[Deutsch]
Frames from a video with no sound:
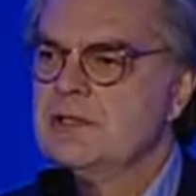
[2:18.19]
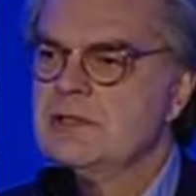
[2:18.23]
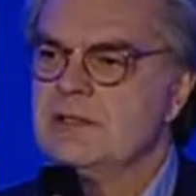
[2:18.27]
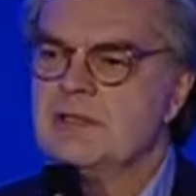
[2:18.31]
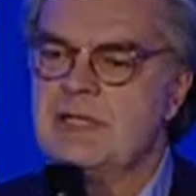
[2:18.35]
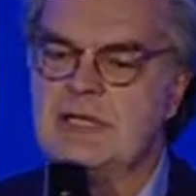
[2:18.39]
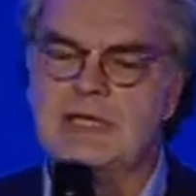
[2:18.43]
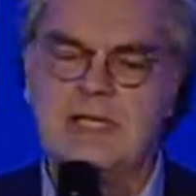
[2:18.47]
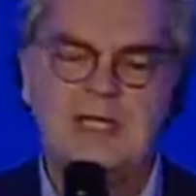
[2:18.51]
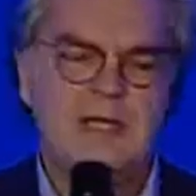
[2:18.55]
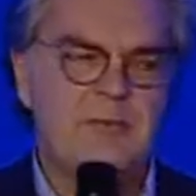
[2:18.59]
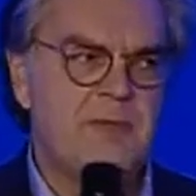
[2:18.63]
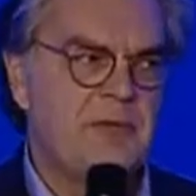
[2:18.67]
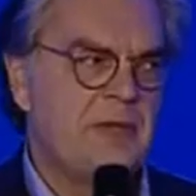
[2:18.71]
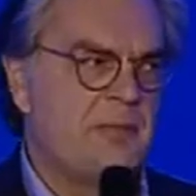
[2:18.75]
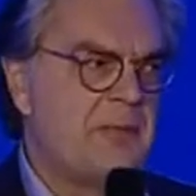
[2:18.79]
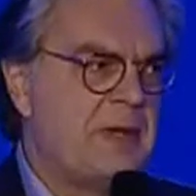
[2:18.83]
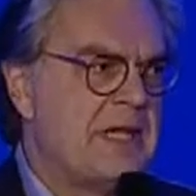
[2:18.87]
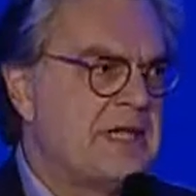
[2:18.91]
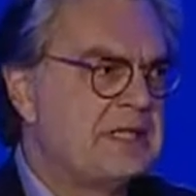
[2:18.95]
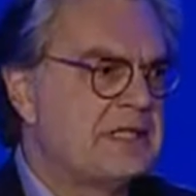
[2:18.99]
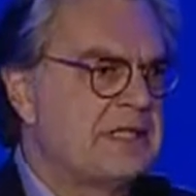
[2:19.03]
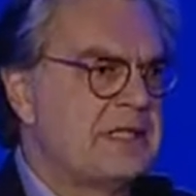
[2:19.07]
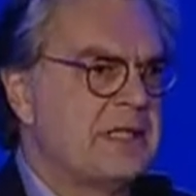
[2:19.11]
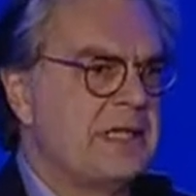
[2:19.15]
dann nehmen die
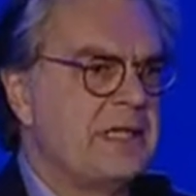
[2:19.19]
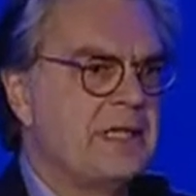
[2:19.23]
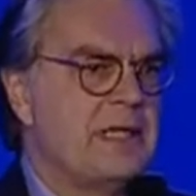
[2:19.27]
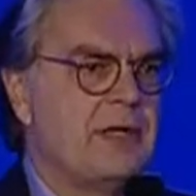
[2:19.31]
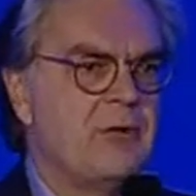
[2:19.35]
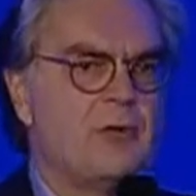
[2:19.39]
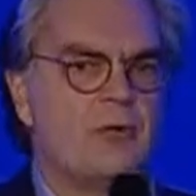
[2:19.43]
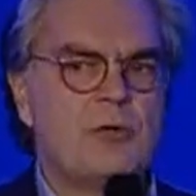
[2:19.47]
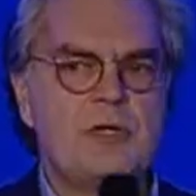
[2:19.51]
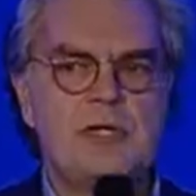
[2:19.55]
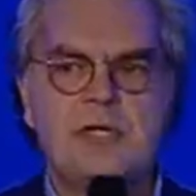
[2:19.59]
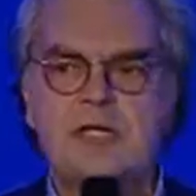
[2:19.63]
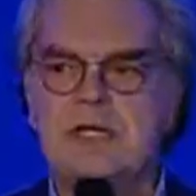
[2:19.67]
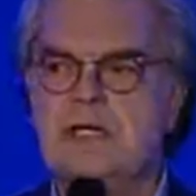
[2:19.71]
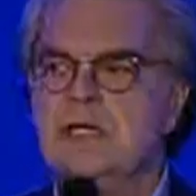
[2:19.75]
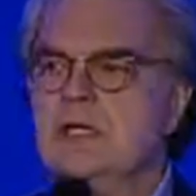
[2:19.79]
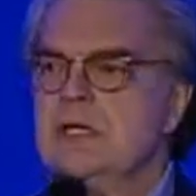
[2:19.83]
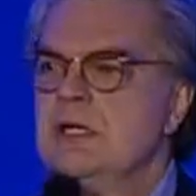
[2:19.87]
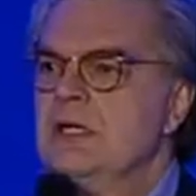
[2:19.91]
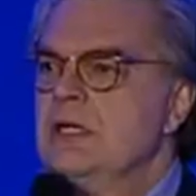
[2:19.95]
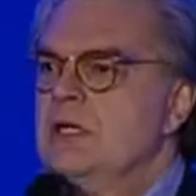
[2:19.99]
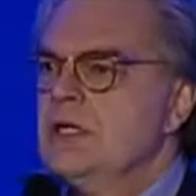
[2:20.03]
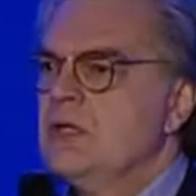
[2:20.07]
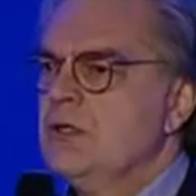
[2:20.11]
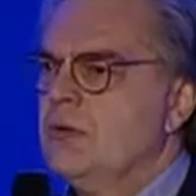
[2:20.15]
Platz da in der Runde
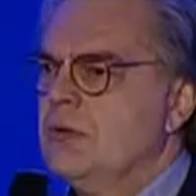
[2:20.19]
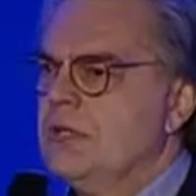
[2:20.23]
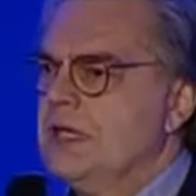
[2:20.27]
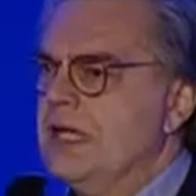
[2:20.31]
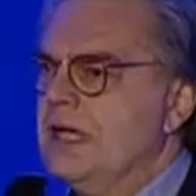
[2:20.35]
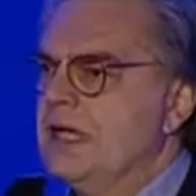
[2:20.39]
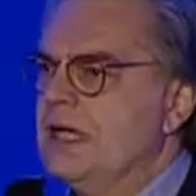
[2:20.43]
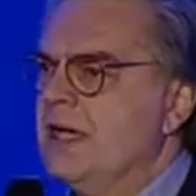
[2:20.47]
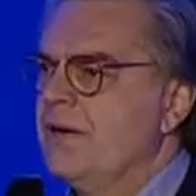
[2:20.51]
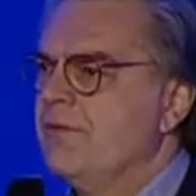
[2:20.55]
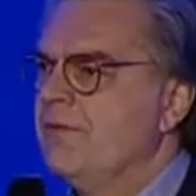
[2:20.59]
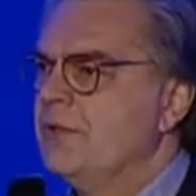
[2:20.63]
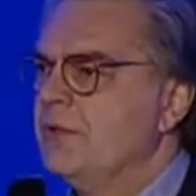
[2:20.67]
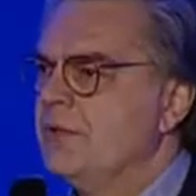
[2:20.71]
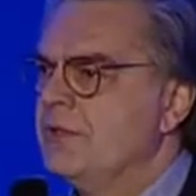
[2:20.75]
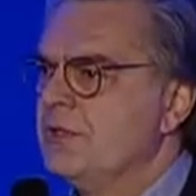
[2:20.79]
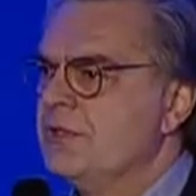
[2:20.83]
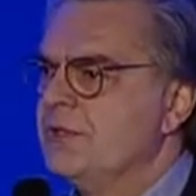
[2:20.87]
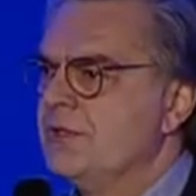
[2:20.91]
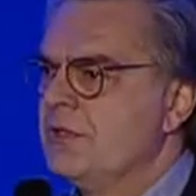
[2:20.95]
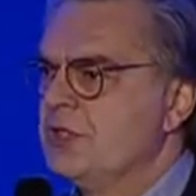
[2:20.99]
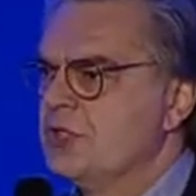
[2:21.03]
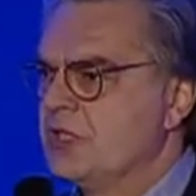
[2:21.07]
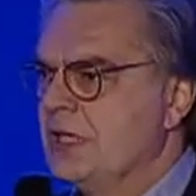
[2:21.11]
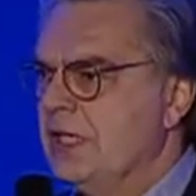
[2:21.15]
und dann haben wir uns
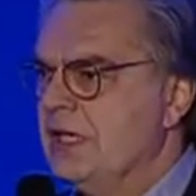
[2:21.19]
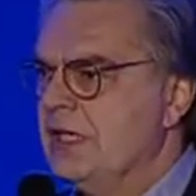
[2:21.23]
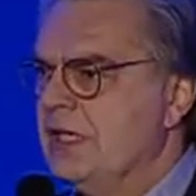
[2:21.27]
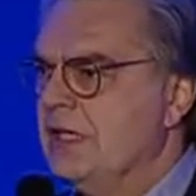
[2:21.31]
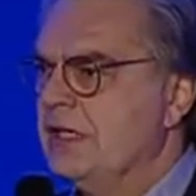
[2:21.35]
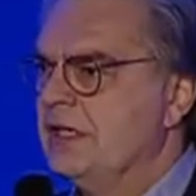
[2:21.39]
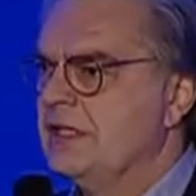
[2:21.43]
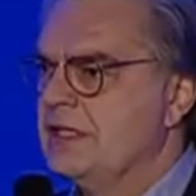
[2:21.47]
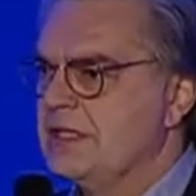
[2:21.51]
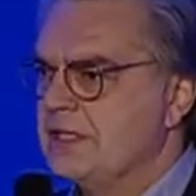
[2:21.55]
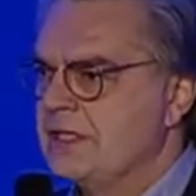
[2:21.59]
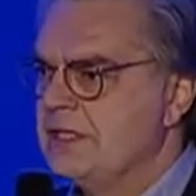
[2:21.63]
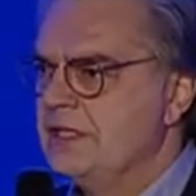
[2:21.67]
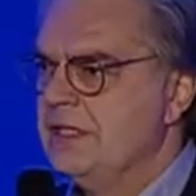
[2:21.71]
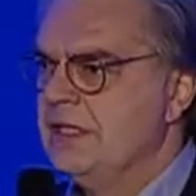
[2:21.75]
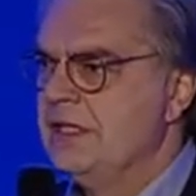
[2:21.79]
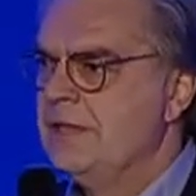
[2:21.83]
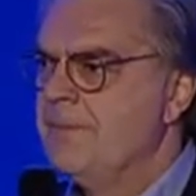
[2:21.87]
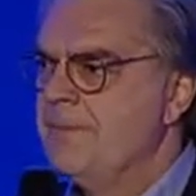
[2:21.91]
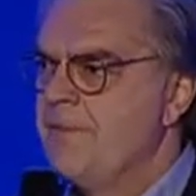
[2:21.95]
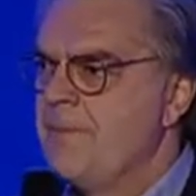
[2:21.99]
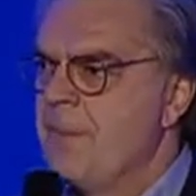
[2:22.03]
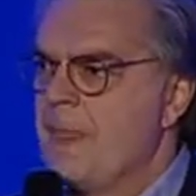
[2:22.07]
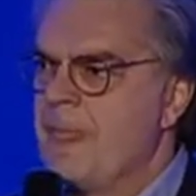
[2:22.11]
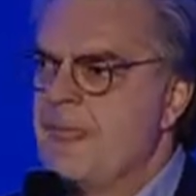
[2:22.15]
verständigt, dass Sie
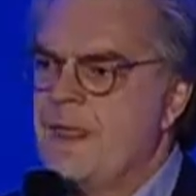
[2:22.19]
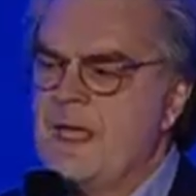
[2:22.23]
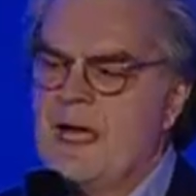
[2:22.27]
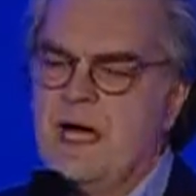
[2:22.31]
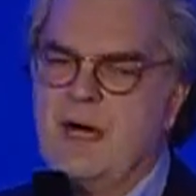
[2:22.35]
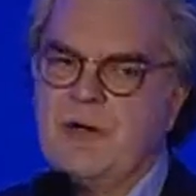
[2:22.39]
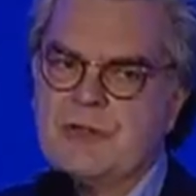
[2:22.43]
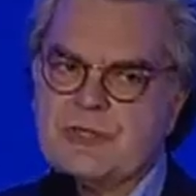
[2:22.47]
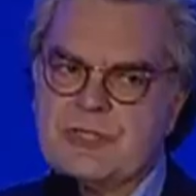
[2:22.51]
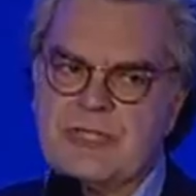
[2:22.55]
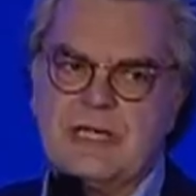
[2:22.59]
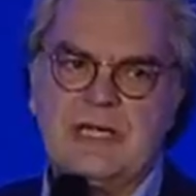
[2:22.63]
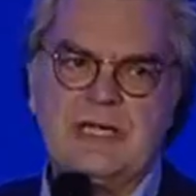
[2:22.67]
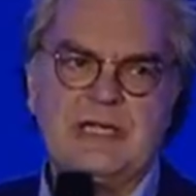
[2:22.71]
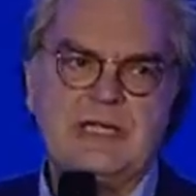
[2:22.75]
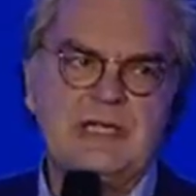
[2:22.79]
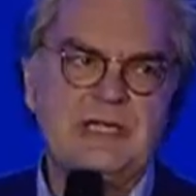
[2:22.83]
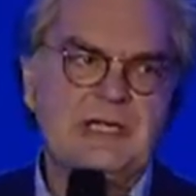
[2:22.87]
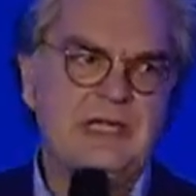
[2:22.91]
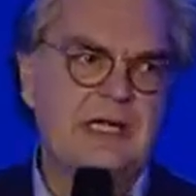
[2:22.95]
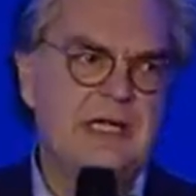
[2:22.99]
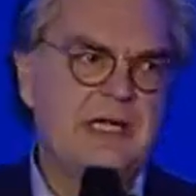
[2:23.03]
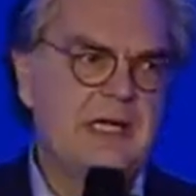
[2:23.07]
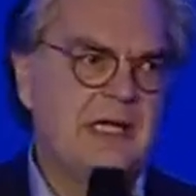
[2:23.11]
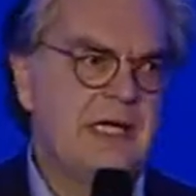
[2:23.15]
ausreichend
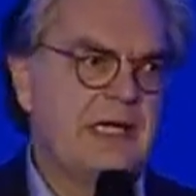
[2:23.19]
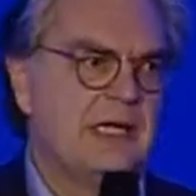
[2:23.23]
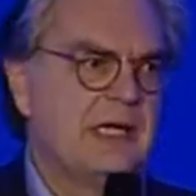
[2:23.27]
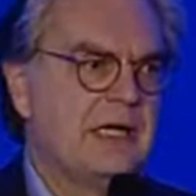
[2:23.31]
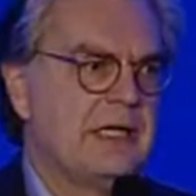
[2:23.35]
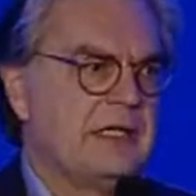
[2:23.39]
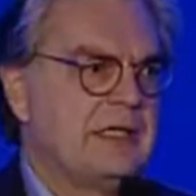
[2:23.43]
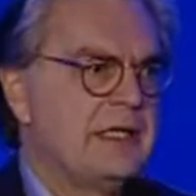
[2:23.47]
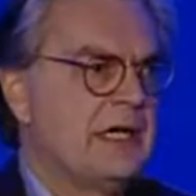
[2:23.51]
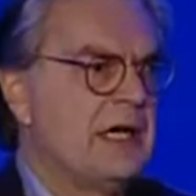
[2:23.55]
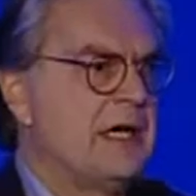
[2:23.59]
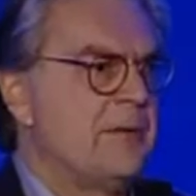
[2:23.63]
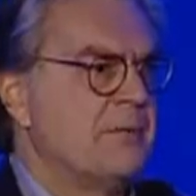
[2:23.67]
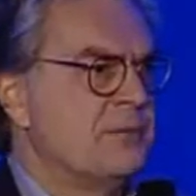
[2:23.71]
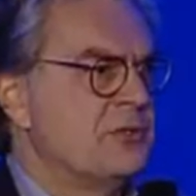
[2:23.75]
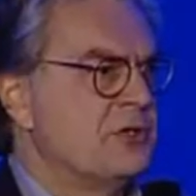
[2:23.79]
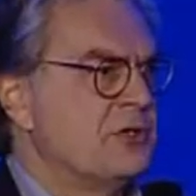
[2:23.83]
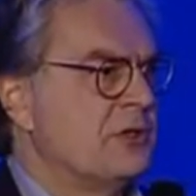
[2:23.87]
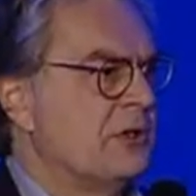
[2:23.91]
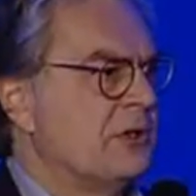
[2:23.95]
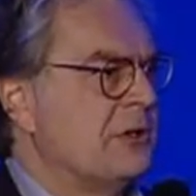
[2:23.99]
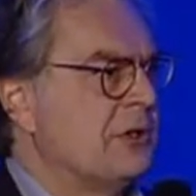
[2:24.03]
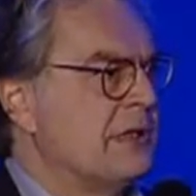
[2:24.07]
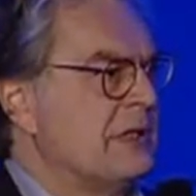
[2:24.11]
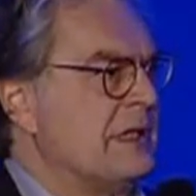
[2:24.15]
Gelegenheit haben
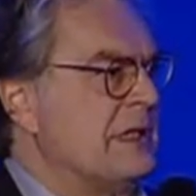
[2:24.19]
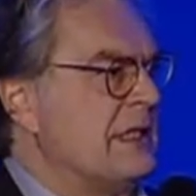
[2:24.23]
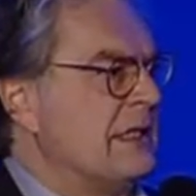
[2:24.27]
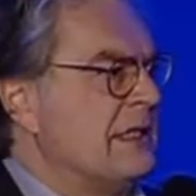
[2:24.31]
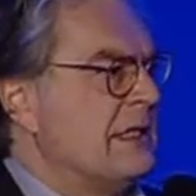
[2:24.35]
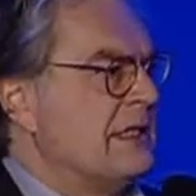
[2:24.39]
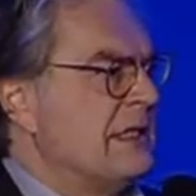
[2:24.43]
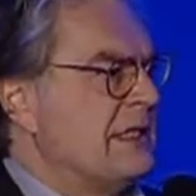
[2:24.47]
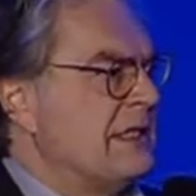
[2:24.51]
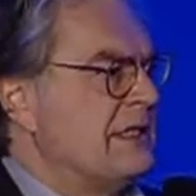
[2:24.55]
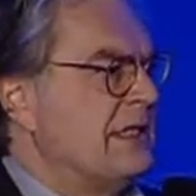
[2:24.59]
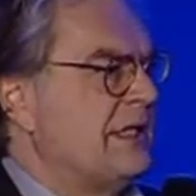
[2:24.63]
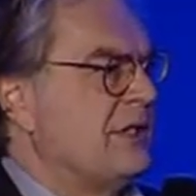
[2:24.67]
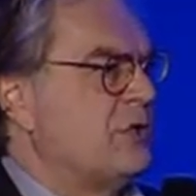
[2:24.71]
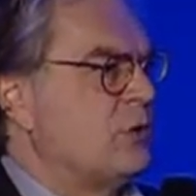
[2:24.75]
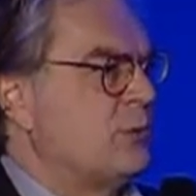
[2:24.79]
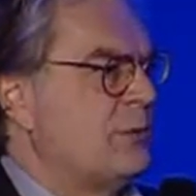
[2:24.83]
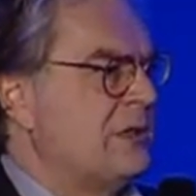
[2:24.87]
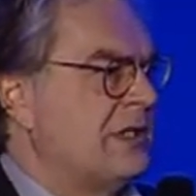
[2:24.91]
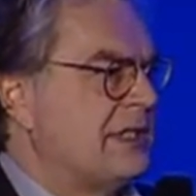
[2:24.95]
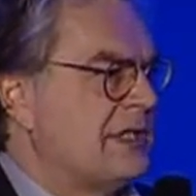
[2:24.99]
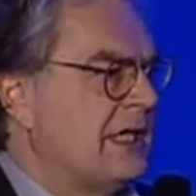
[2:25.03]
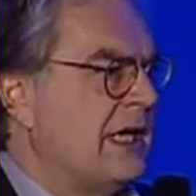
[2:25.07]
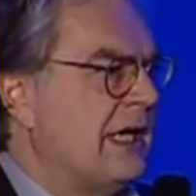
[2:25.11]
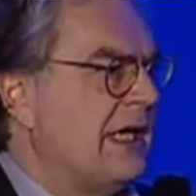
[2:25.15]
sollen, sich zu
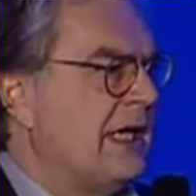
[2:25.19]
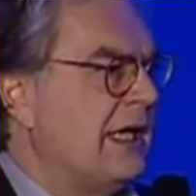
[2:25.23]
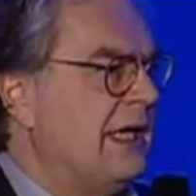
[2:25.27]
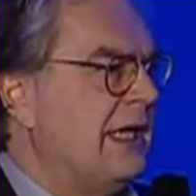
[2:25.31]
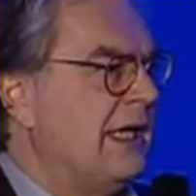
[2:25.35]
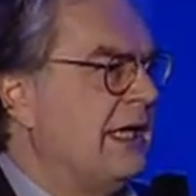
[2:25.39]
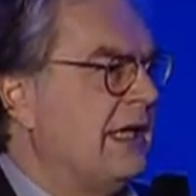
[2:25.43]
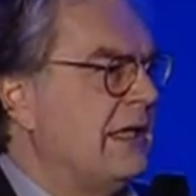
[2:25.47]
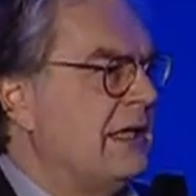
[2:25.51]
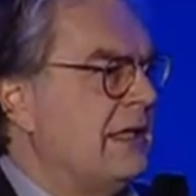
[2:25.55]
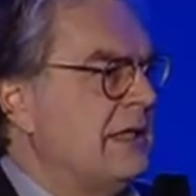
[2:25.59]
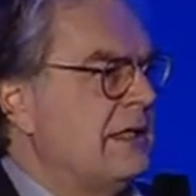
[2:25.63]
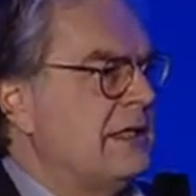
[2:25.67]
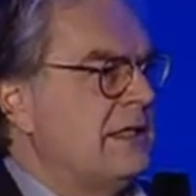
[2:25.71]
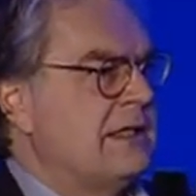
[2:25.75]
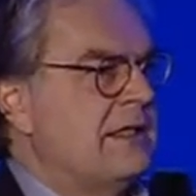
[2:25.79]
beteiligen,